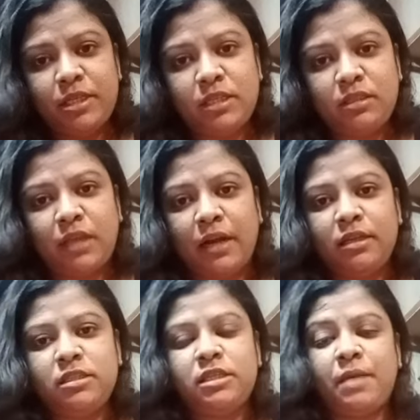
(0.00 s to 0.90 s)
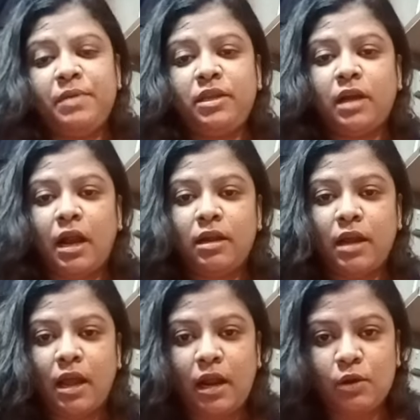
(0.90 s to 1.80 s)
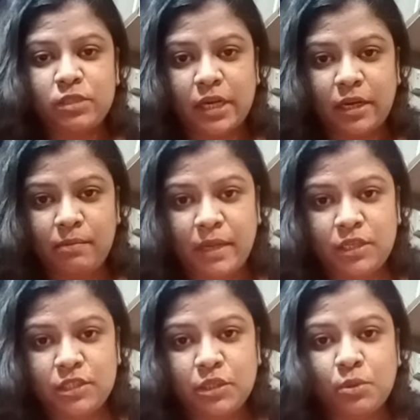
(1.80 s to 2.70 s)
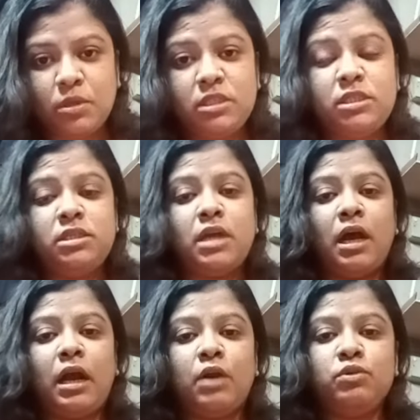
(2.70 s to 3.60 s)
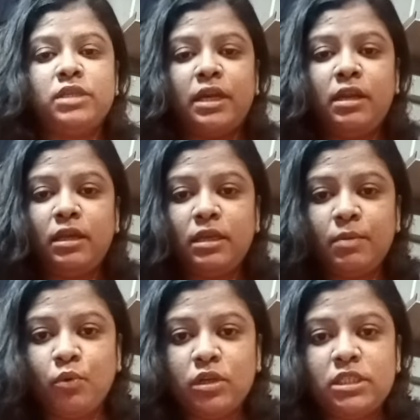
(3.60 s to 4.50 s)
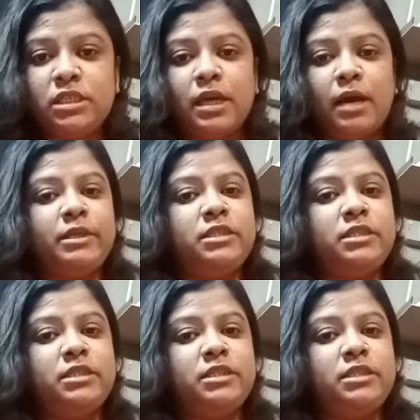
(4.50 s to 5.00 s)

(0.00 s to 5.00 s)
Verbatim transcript: ইসেতে দাঁড়িয়েছি আমি না কারো চ্যানেল মেনশন করেছি না কারো চ্যানেলে গিয়ে বলেছি আমার